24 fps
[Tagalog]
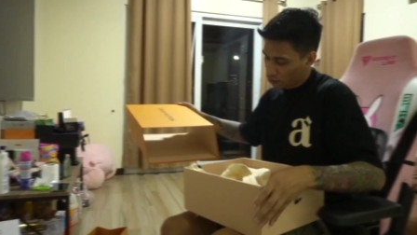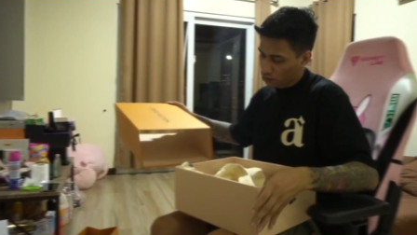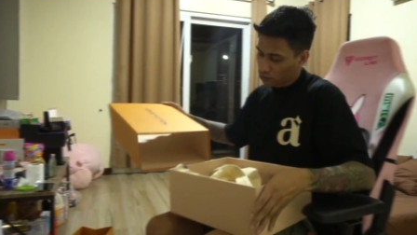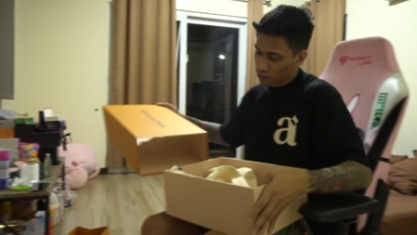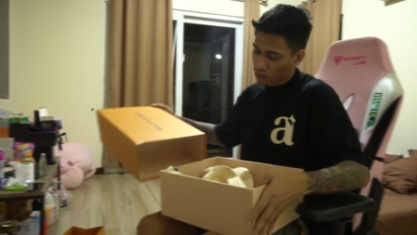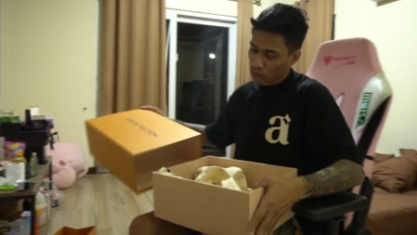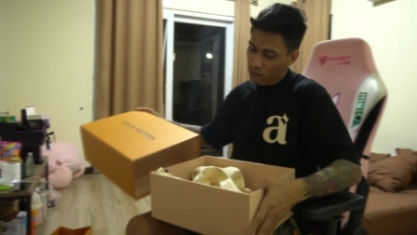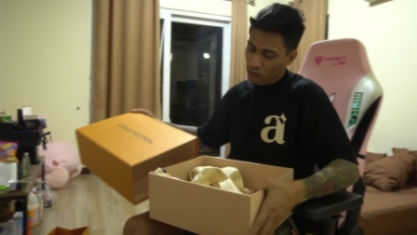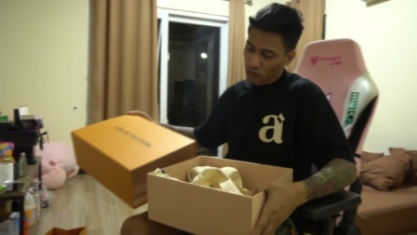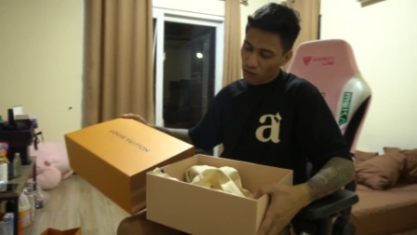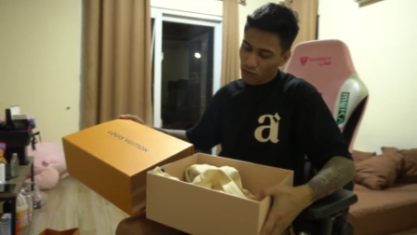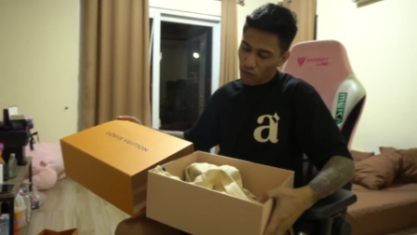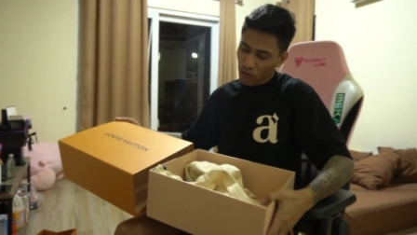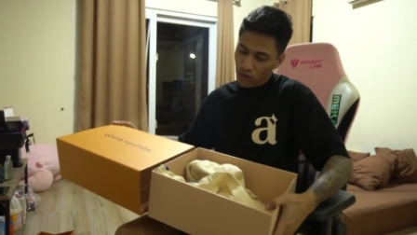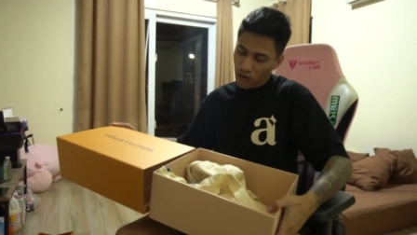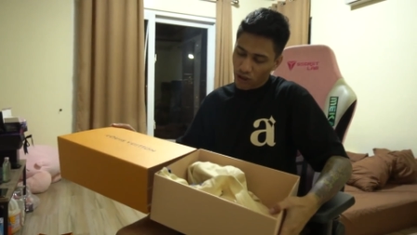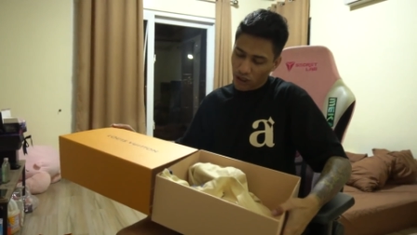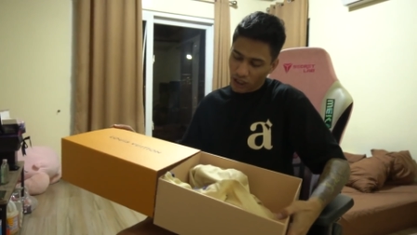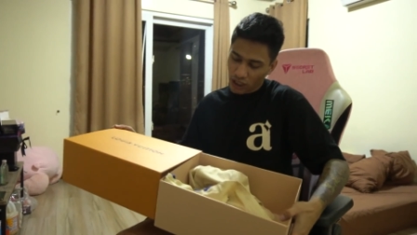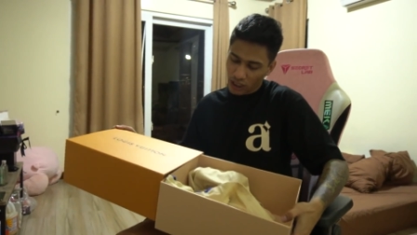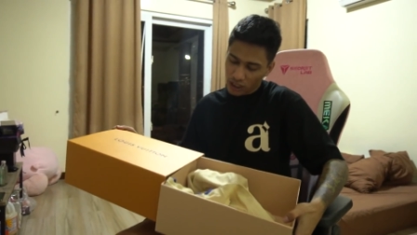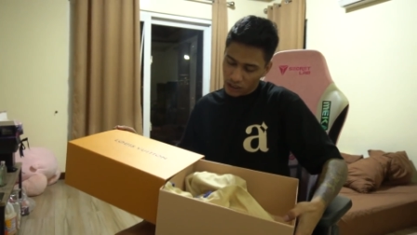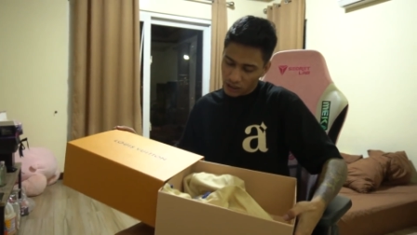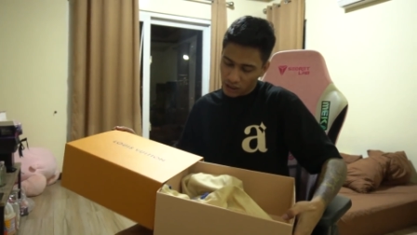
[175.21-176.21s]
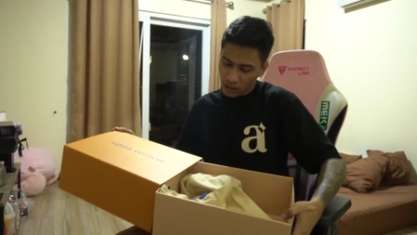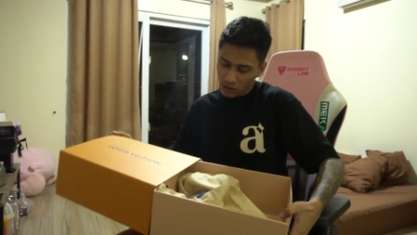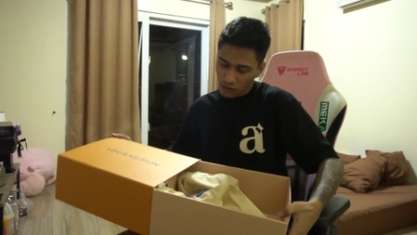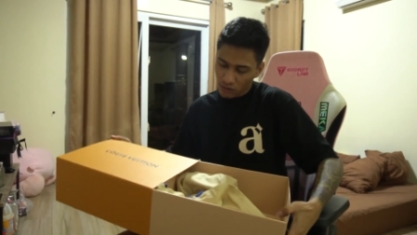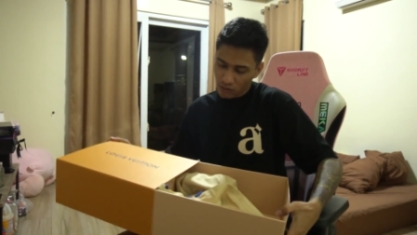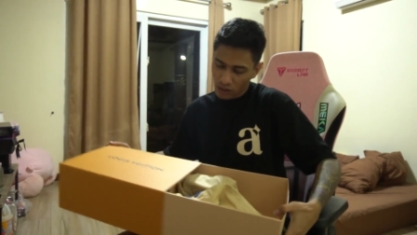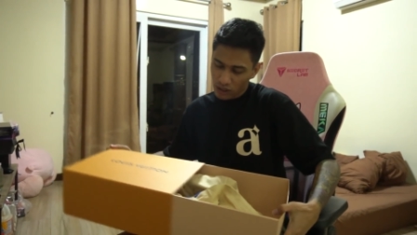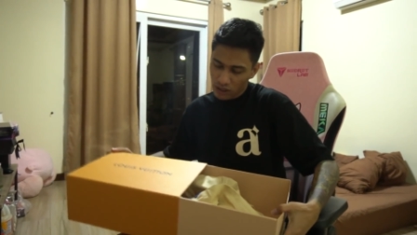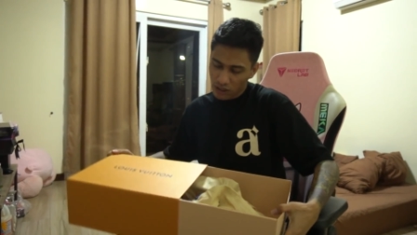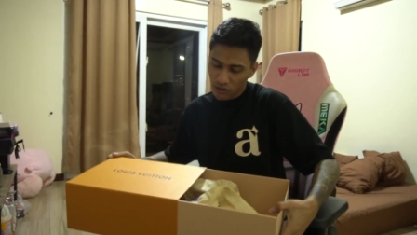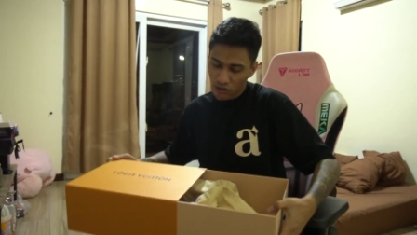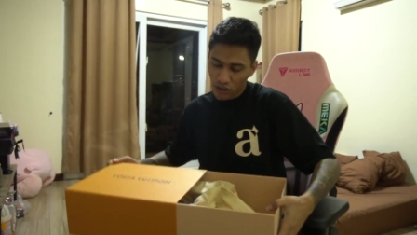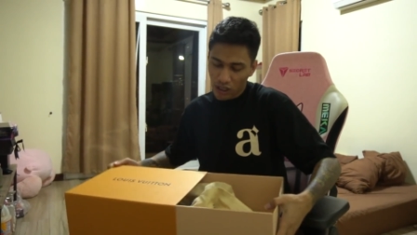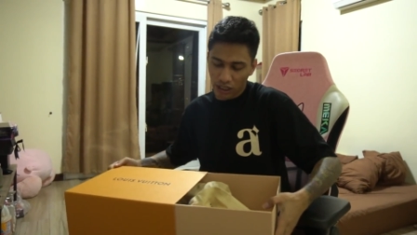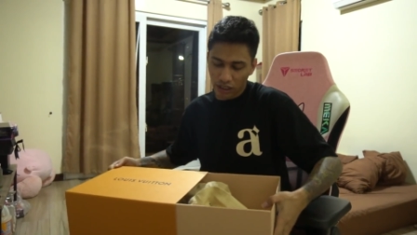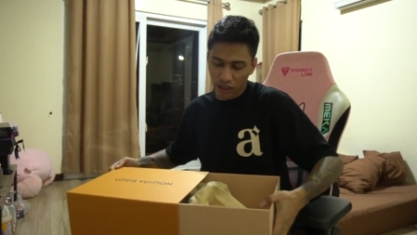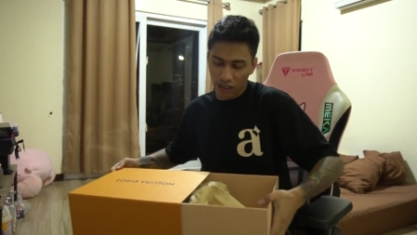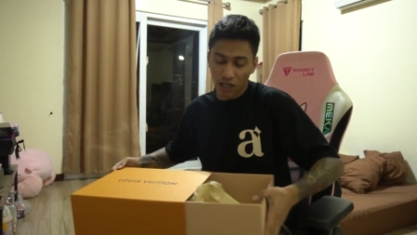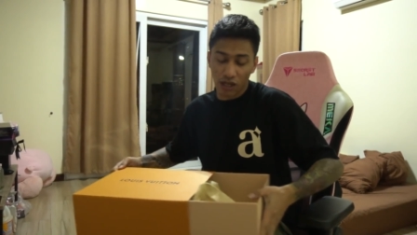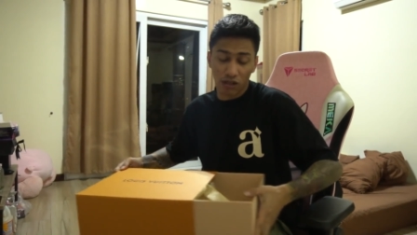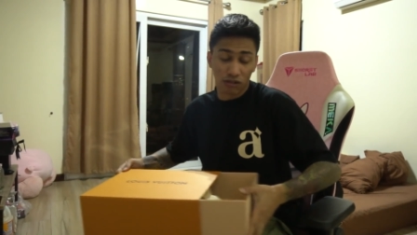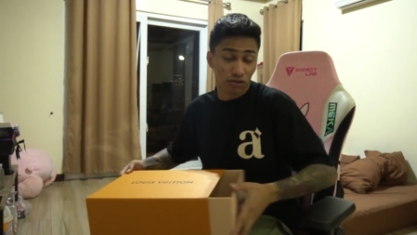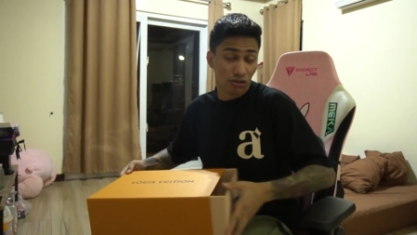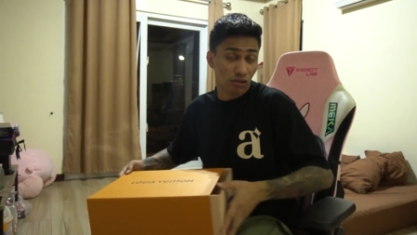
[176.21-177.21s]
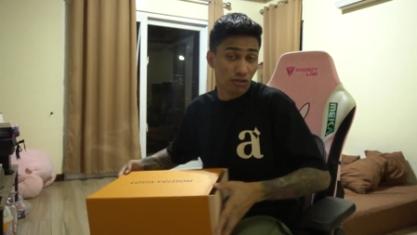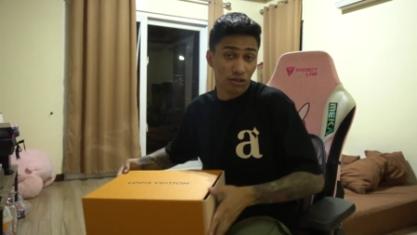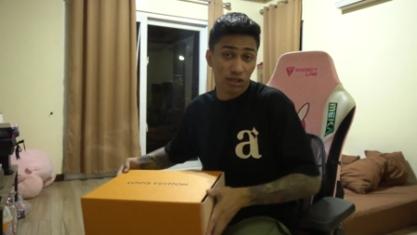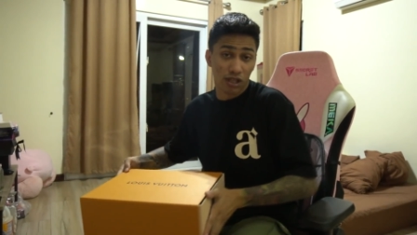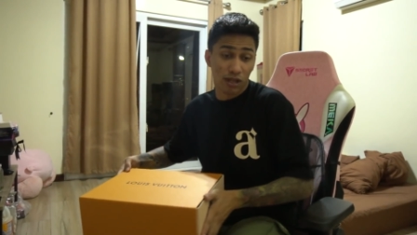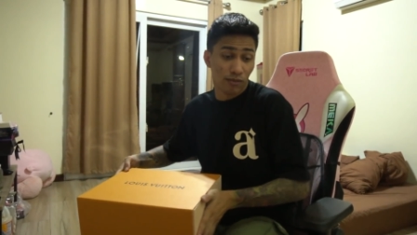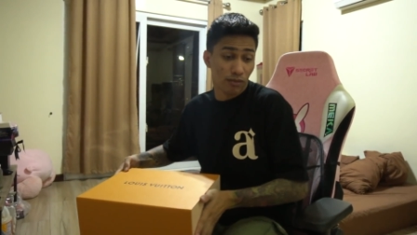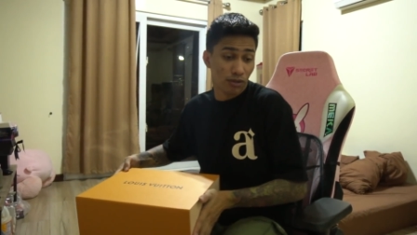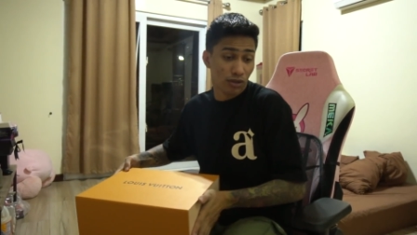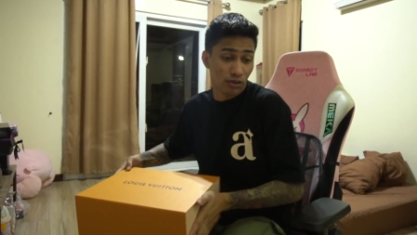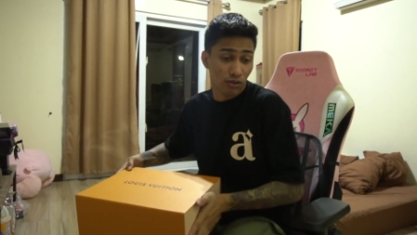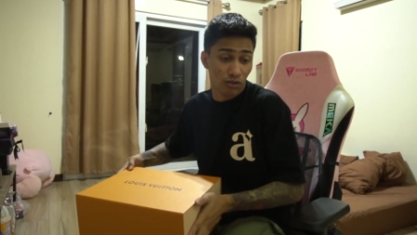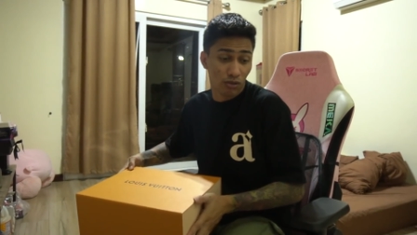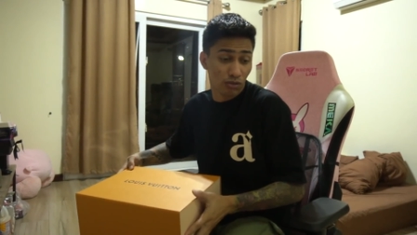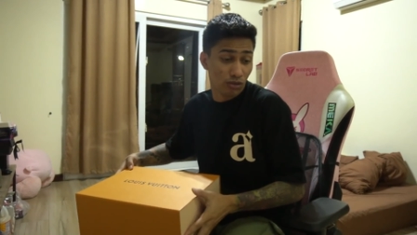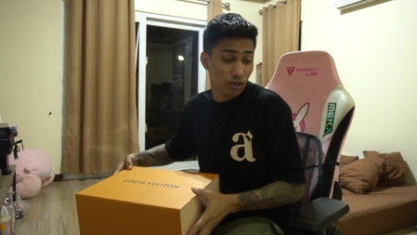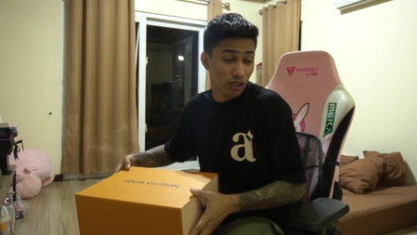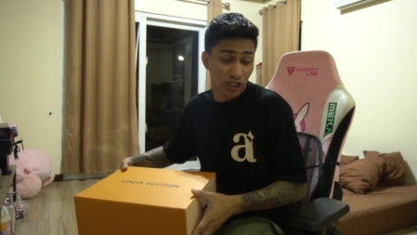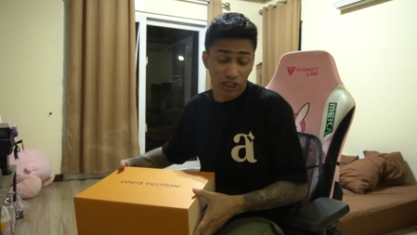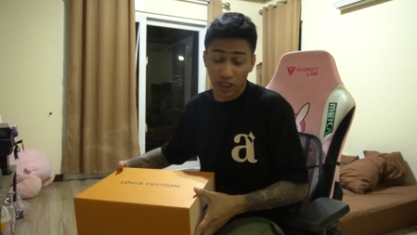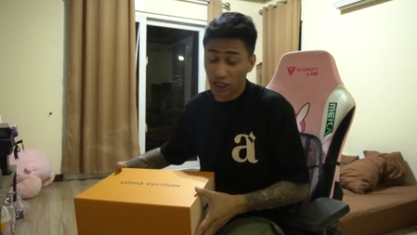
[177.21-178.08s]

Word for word: Gustong gusto ko tong chinelas na to guys, nakita ko to, sabi ko holy